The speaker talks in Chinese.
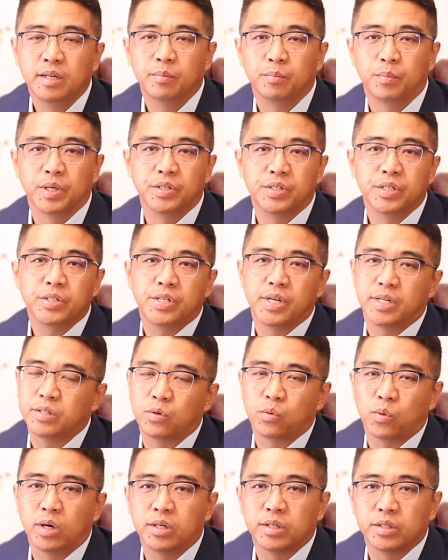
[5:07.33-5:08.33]
北京签
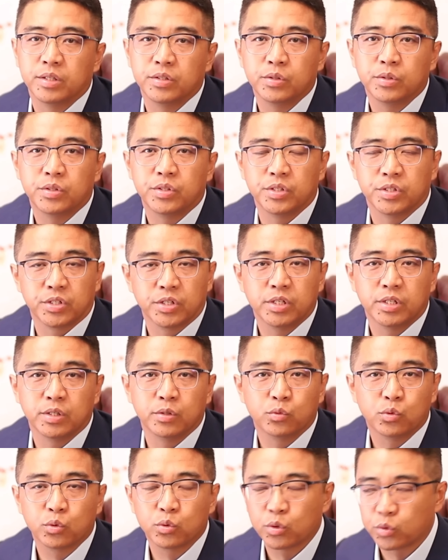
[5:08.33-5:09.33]
证官可能就几十个
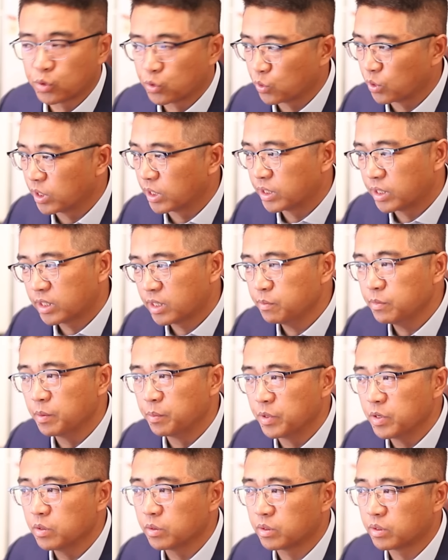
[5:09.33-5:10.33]
人，最多最多了，它根本
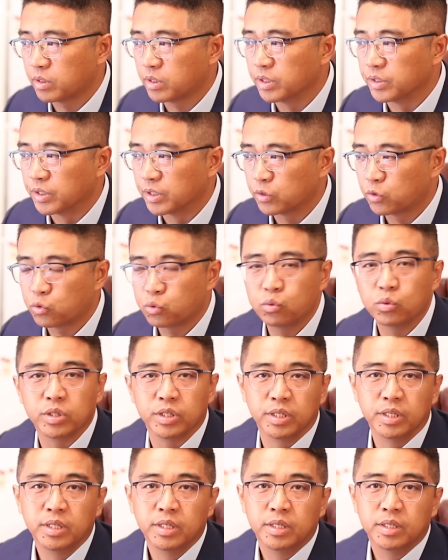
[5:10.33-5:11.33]
没有可能处
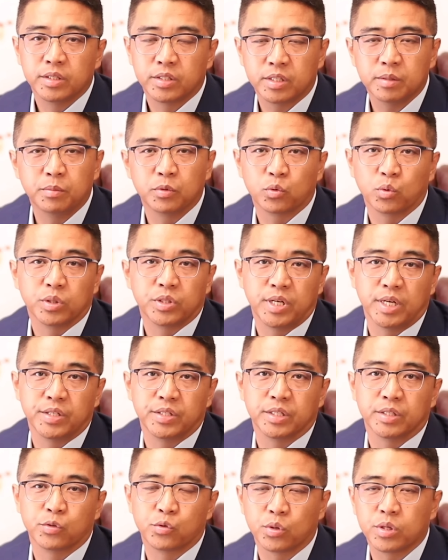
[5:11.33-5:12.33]
理这么多签
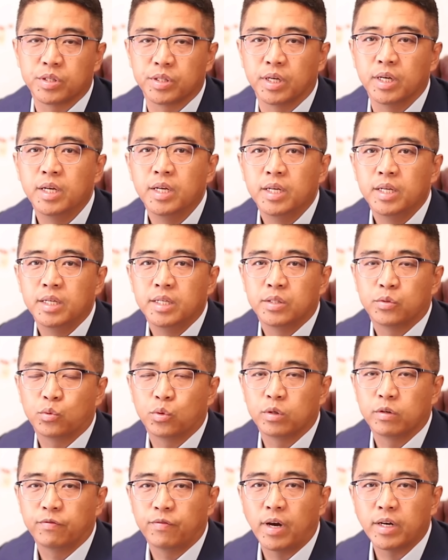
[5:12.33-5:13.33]
证。所以呢，
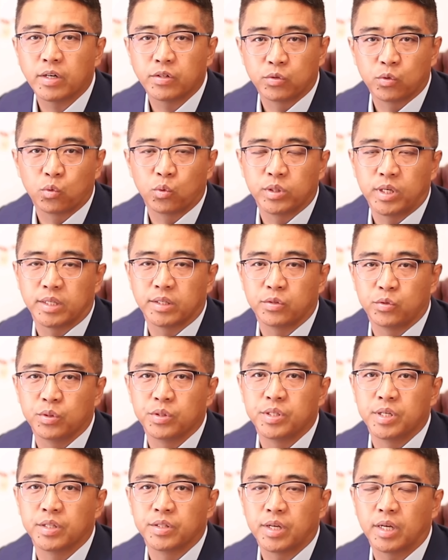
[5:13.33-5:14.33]
对于发展中国家的学
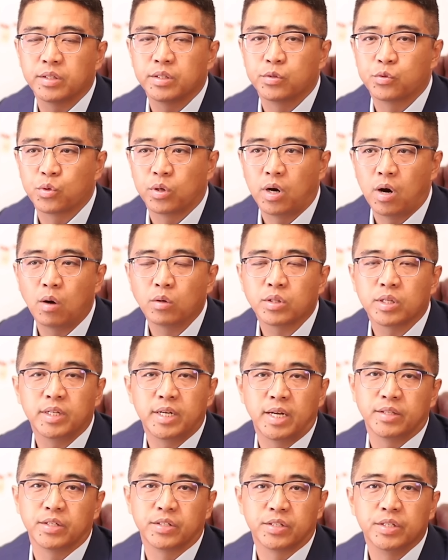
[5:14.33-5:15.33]
签，当你做
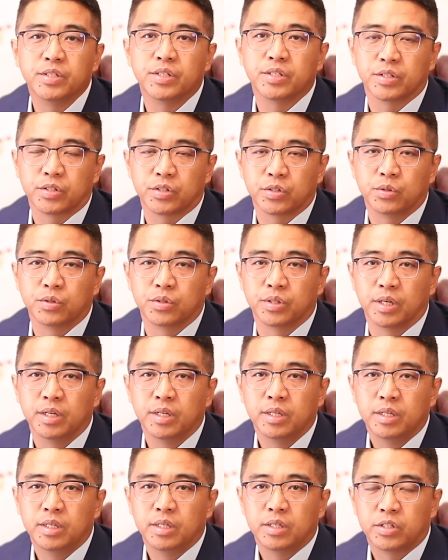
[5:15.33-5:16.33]
Outland 的申请的时候呢，
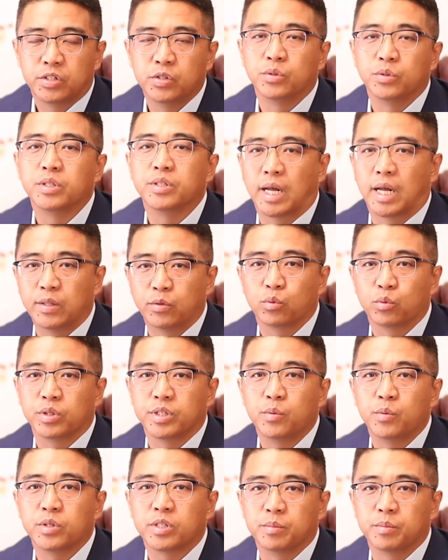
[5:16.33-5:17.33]
是有一定难度的。
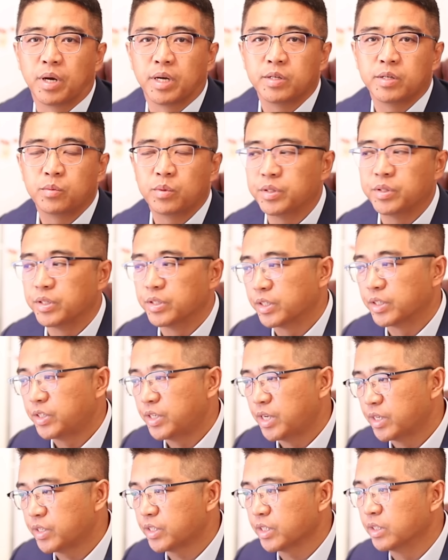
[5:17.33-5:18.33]
因为什么？因为你的
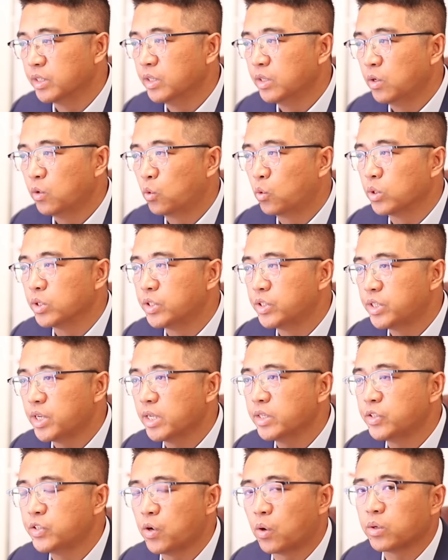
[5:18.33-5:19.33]
签证会
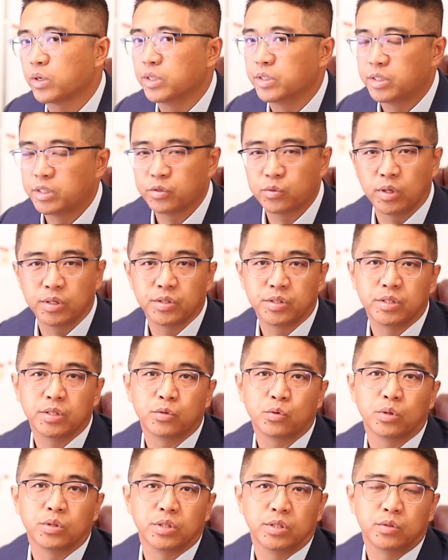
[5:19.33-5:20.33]
先交给计算机
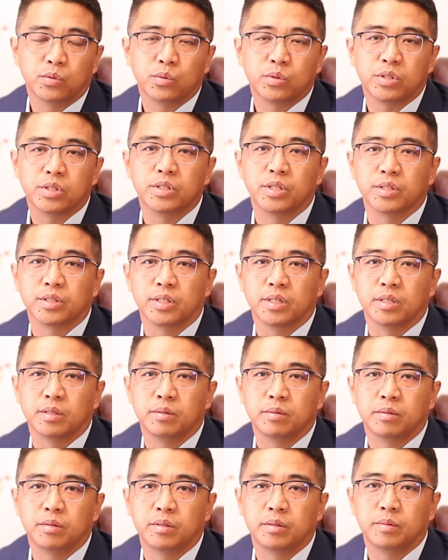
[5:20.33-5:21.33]
做人工智能的
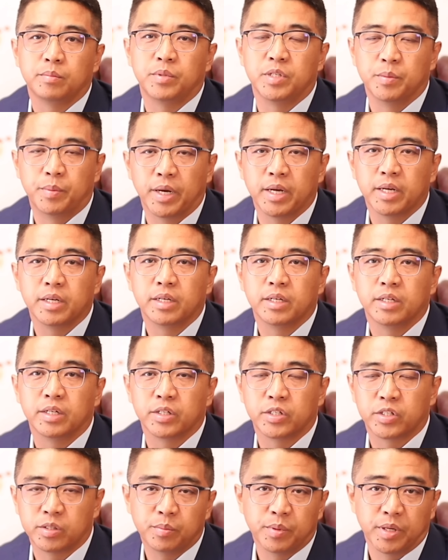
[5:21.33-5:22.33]
匹配和
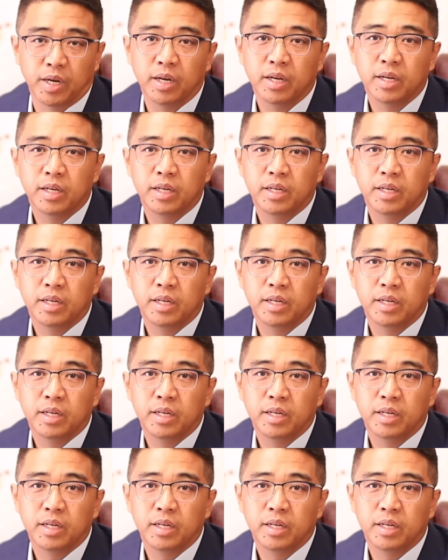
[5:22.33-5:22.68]
识别。